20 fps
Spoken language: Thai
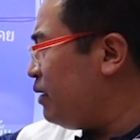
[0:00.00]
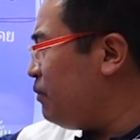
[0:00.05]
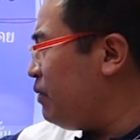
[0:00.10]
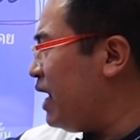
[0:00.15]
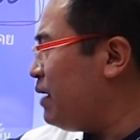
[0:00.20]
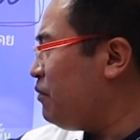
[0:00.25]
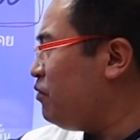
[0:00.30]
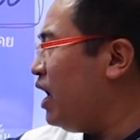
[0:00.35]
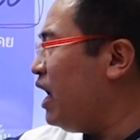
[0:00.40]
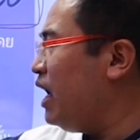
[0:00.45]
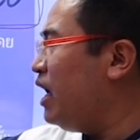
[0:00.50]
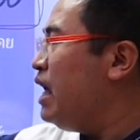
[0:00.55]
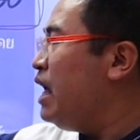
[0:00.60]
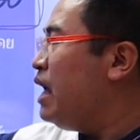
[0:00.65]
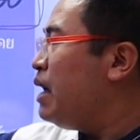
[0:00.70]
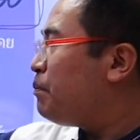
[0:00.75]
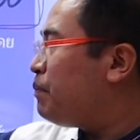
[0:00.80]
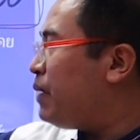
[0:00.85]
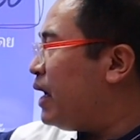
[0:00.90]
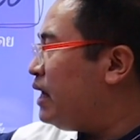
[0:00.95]
นะครับว่า
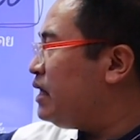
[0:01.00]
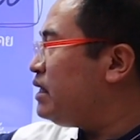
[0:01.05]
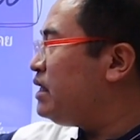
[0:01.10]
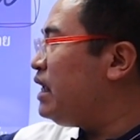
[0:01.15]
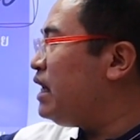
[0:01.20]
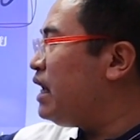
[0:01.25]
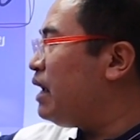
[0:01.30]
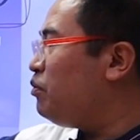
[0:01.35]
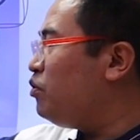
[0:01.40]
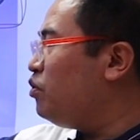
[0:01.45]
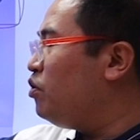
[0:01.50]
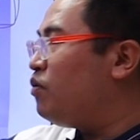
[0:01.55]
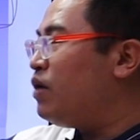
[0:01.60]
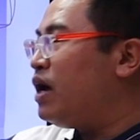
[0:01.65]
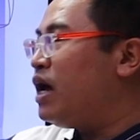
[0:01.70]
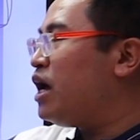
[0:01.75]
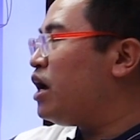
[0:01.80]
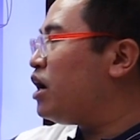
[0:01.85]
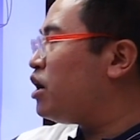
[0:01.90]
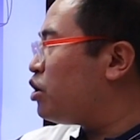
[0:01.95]
เป็นที่รับรู้
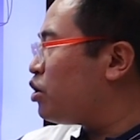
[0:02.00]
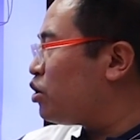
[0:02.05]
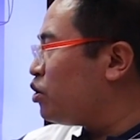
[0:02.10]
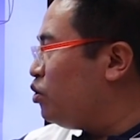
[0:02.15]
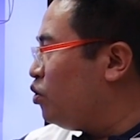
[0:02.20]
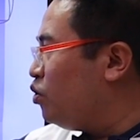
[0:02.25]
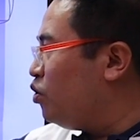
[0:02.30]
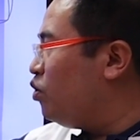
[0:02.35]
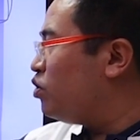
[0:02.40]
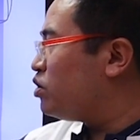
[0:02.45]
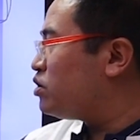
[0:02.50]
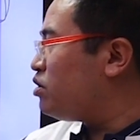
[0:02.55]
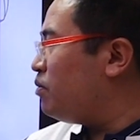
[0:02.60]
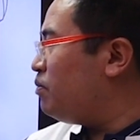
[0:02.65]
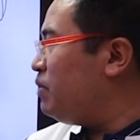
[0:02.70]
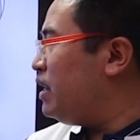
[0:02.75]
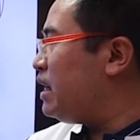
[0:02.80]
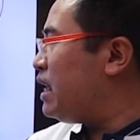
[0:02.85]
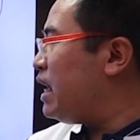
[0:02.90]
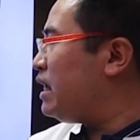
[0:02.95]
ว่าครูต้อง
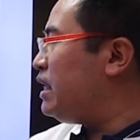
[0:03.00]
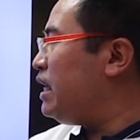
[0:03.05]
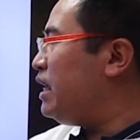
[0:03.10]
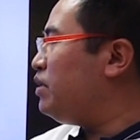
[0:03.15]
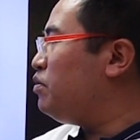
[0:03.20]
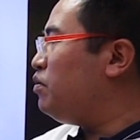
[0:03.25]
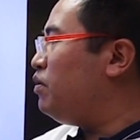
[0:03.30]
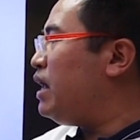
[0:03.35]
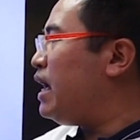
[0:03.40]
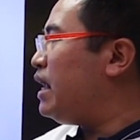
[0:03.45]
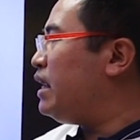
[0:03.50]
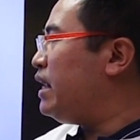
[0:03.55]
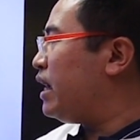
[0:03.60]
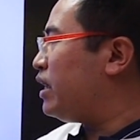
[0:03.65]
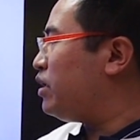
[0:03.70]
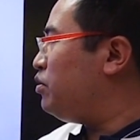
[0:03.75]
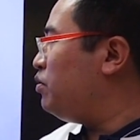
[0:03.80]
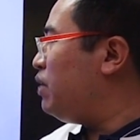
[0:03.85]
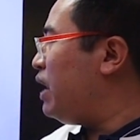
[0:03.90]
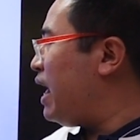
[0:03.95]
มีหน้าที่ดูแลเด็ก
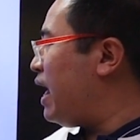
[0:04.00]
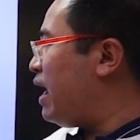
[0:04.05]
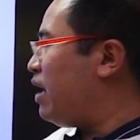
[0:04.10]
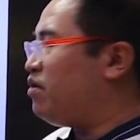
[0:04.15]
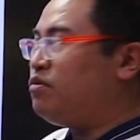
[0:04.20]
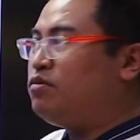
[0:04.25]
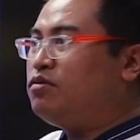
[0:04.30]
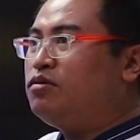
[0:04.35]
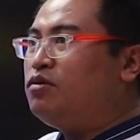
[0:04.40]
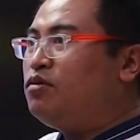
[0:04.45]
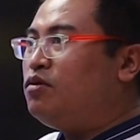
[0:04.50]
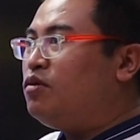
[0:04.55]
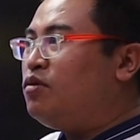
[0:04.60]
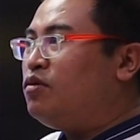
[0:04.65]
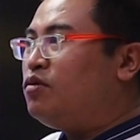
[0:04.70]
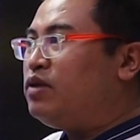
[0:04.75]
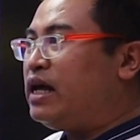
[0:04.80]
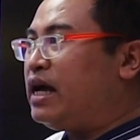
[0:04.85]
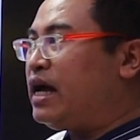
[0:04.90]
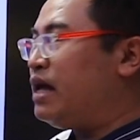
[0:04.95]
อยู่แล้ว
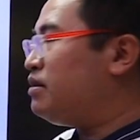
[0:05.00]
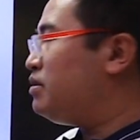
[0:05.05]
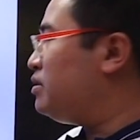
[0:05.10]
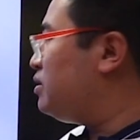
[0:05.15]
นะ